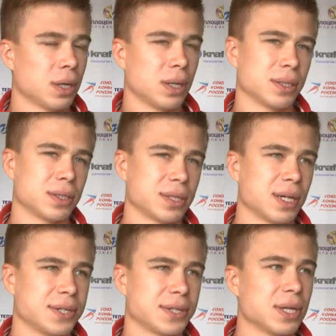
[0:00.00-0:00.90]
Это,
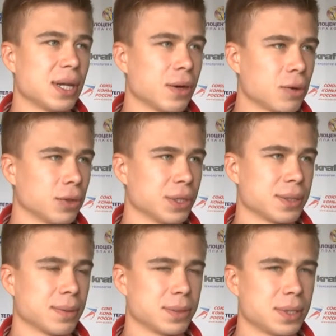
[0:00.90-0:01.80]
знаете, это нелегко на
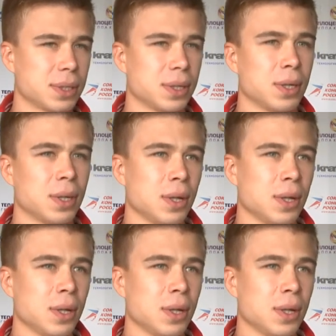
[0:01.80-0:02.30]
самом деле.